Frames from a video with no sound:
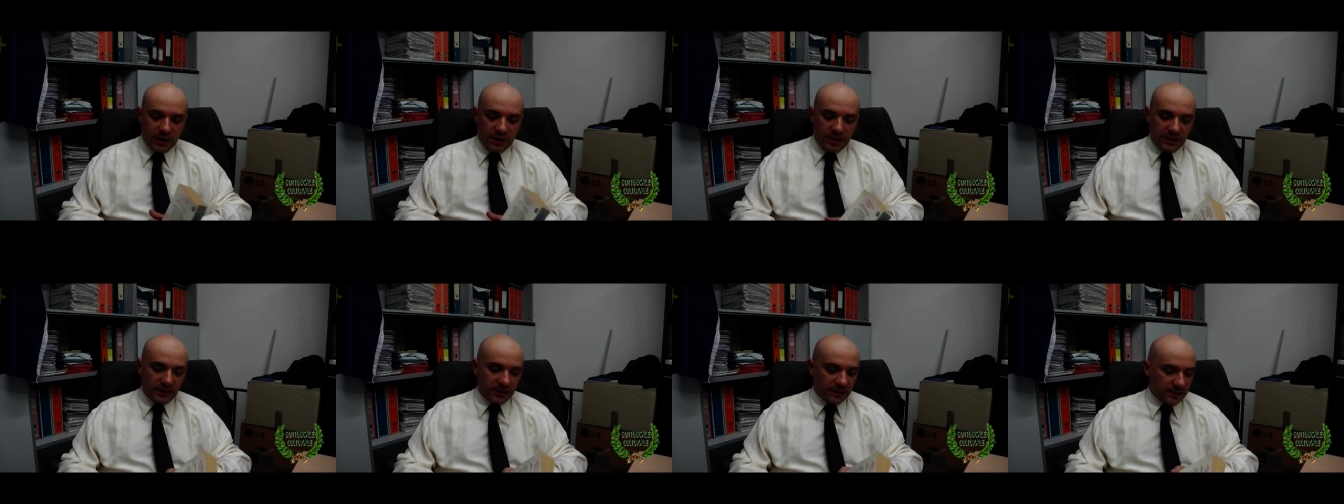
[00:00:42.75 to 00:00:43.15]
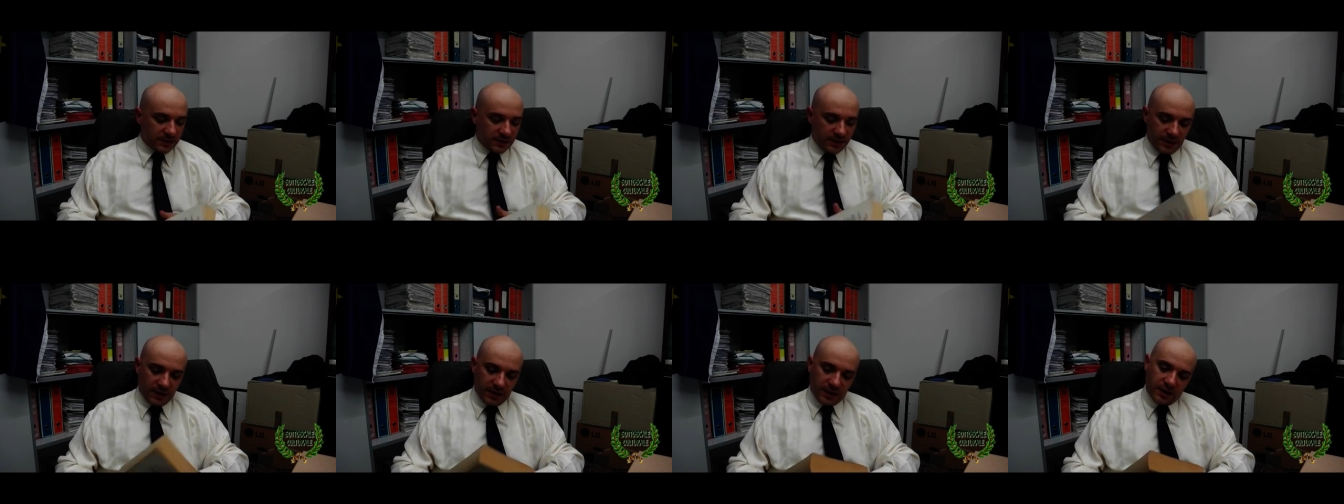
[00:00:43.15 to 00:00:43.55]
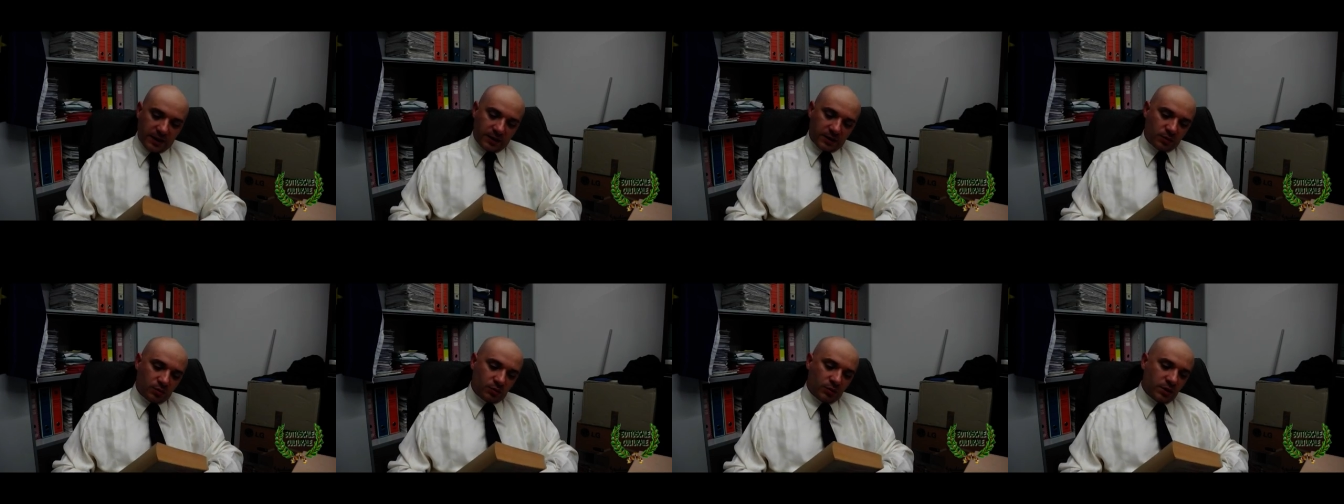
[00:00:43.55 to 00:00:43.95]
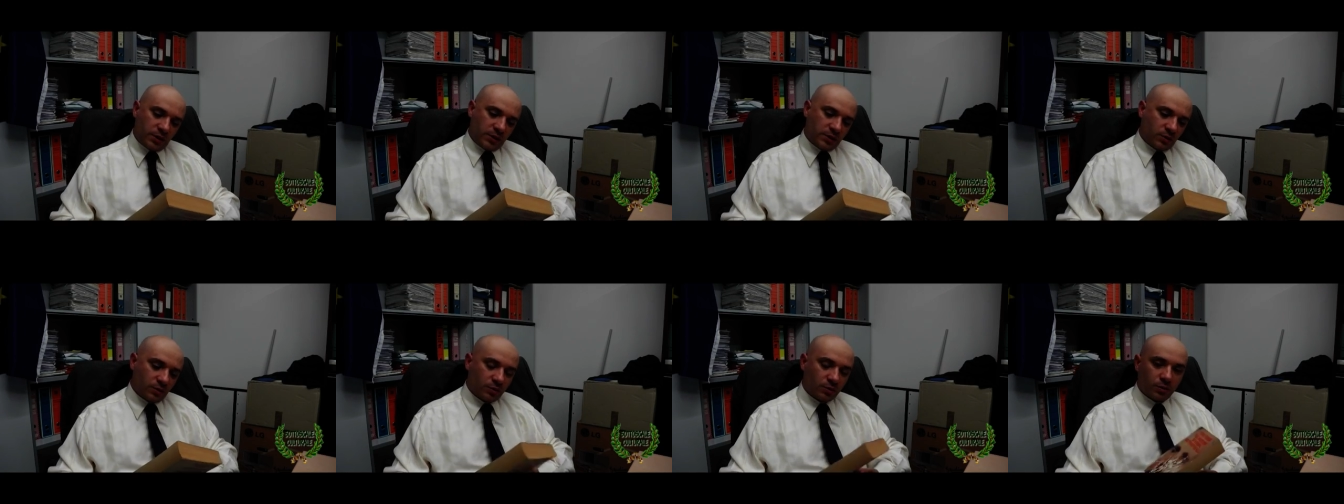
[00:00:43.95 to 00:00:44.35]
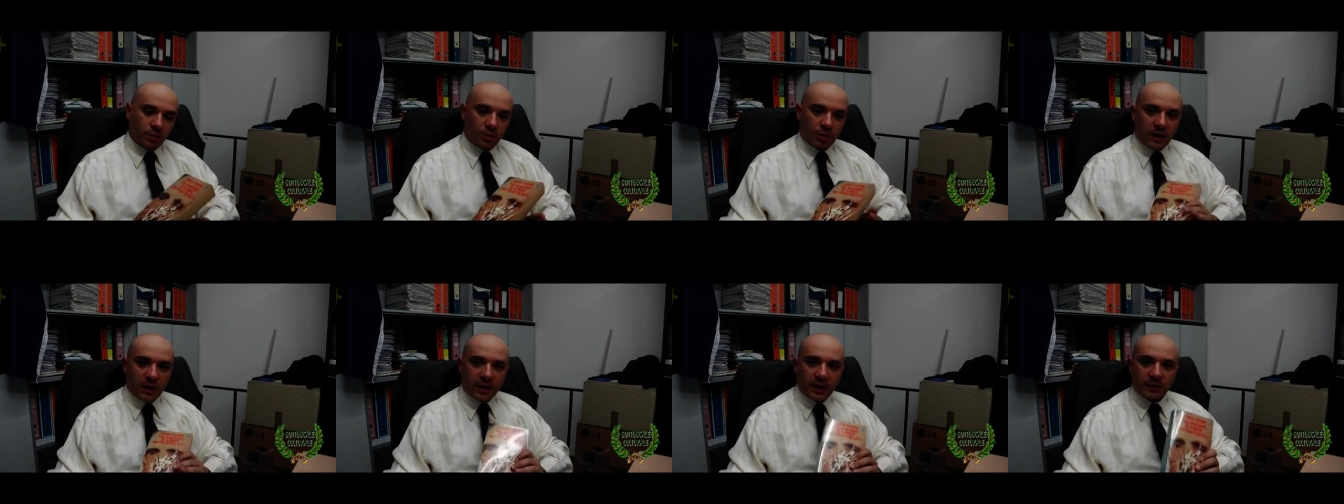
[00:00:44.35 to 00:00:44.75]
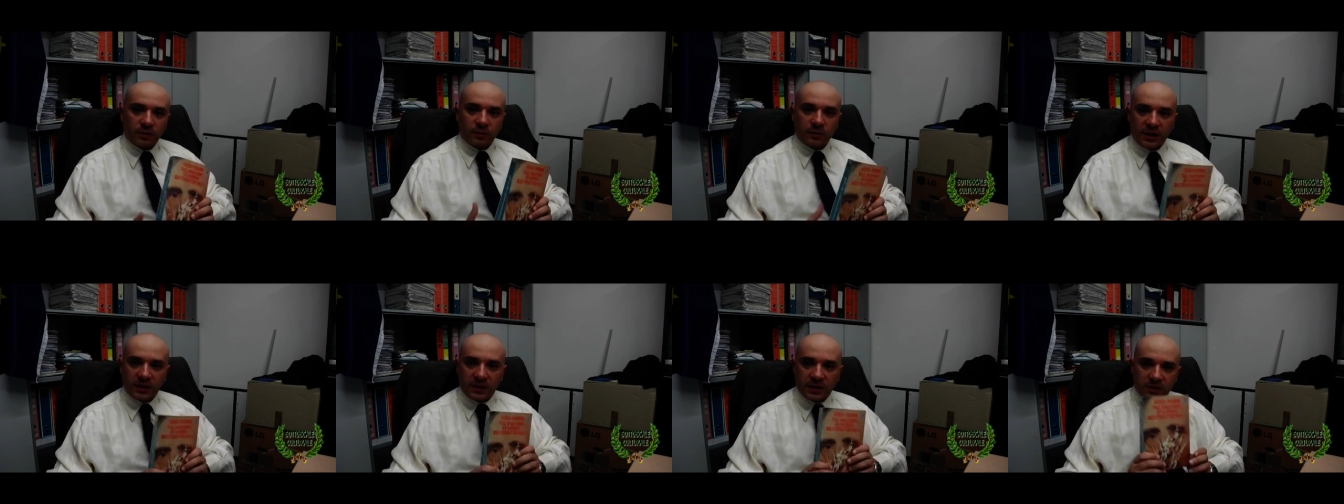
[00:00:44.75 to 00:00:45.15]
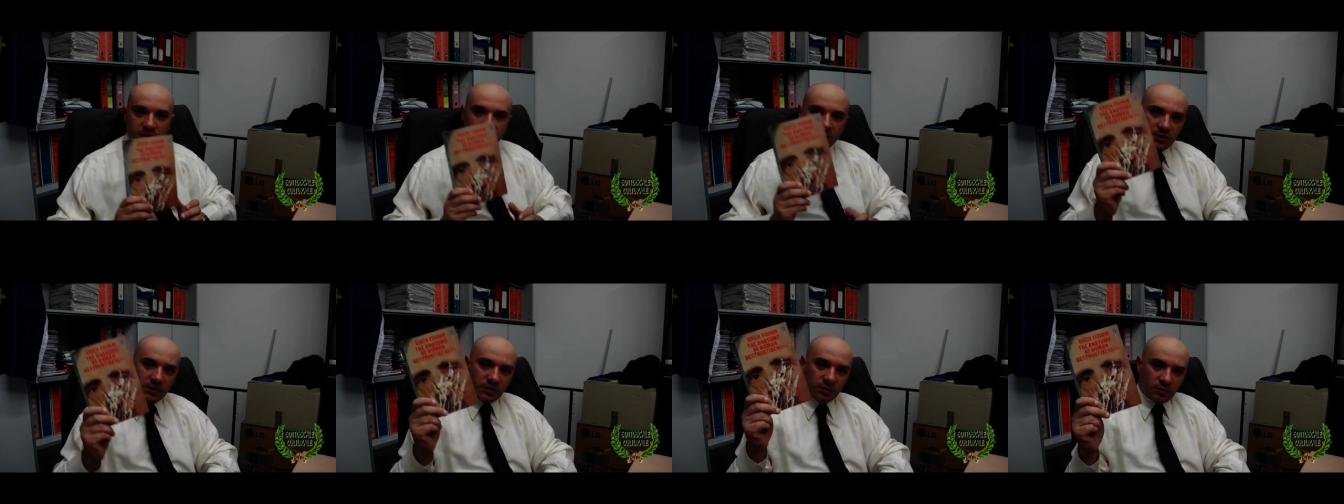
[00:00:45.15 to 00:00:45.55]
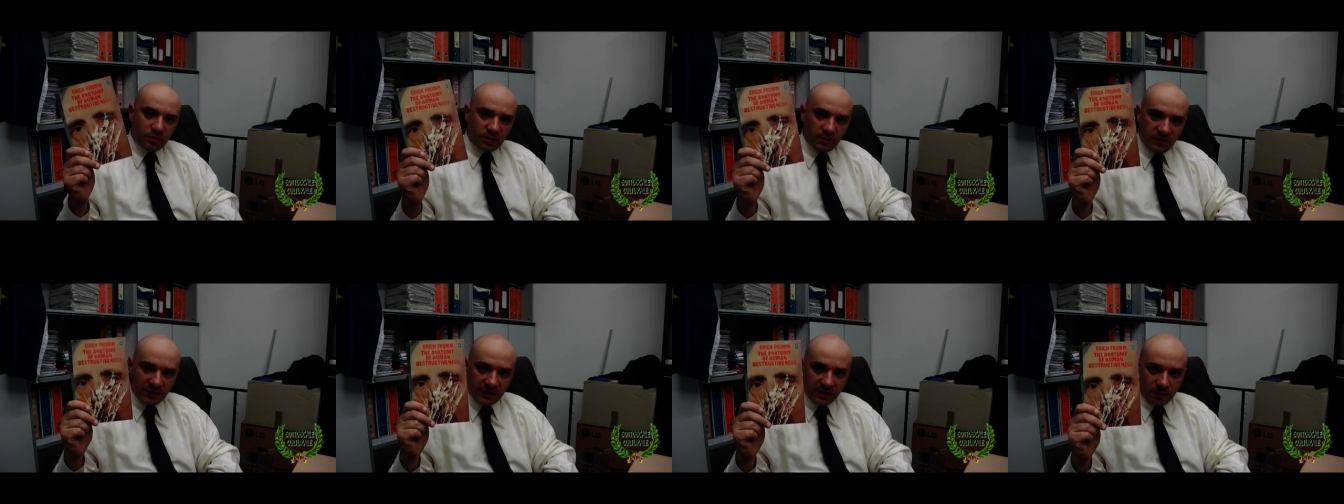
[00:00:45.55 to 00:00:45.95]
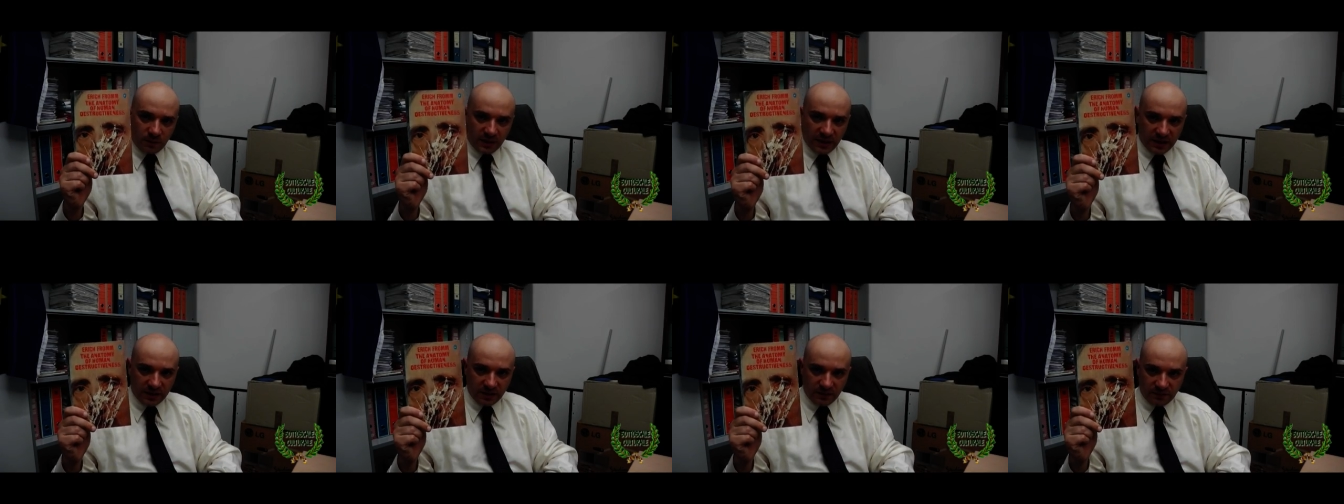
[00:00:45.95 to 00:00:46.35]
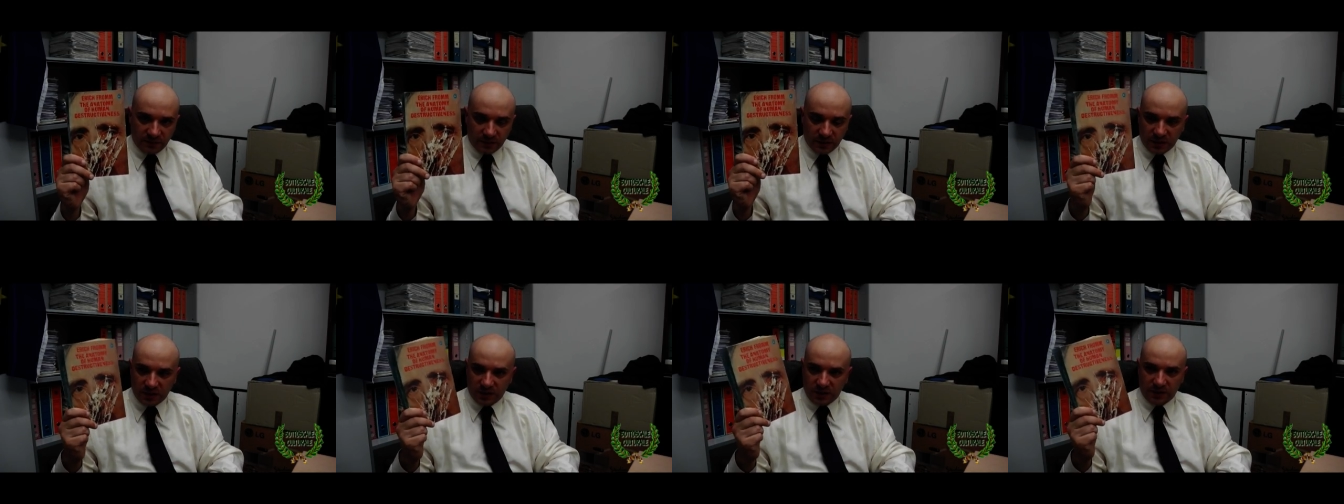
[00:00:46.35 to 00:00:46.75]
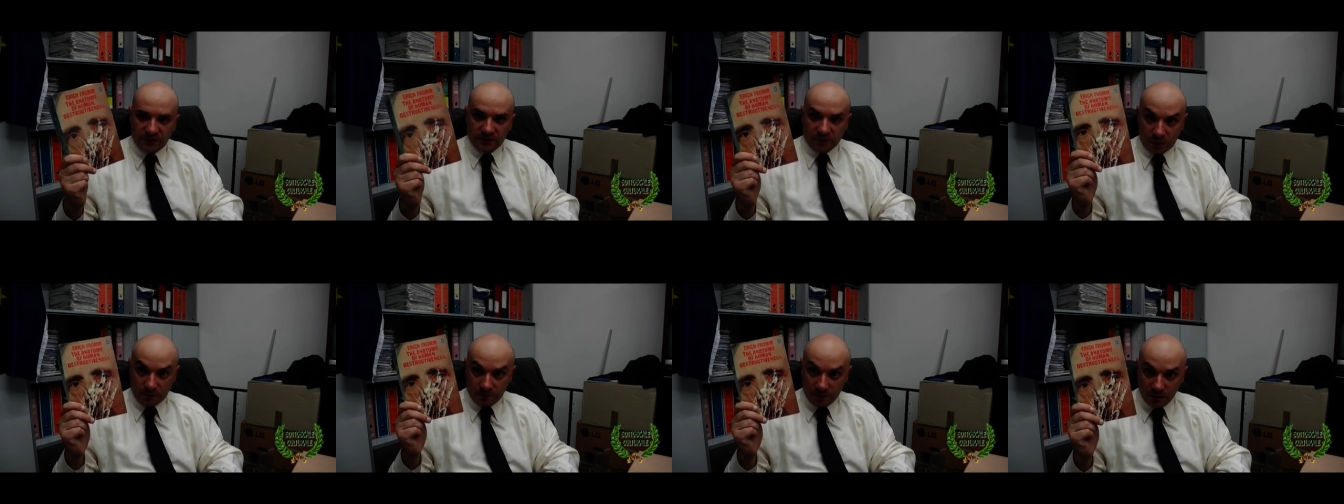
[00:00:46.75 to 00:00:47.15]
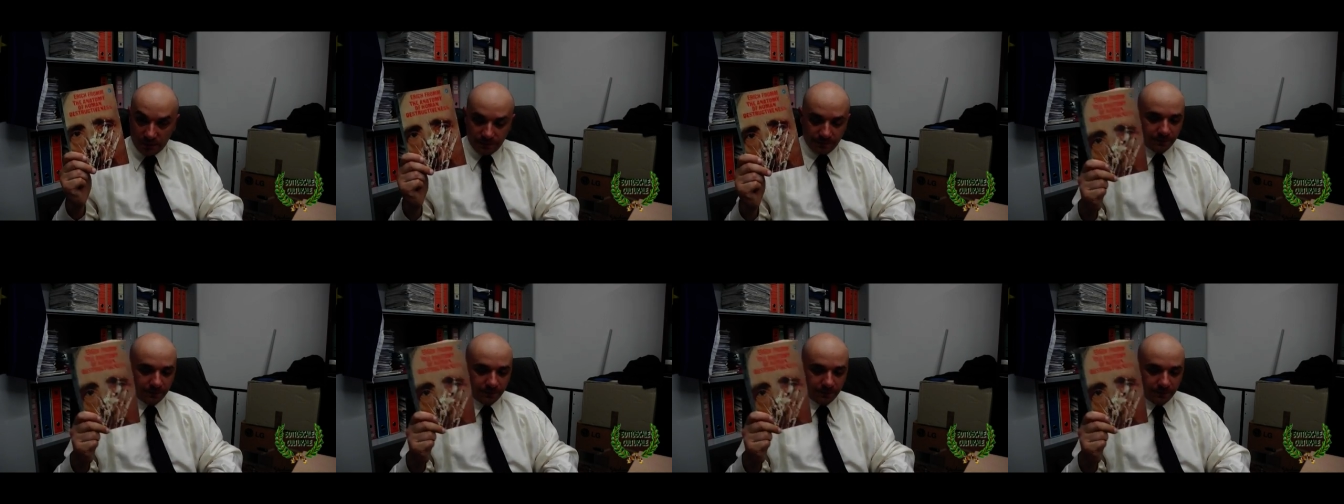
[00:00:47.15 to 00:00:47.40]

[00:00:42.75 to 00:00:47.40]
I tre testi che suggerisco sono Anatomia della distruttività umana di, di Fromm,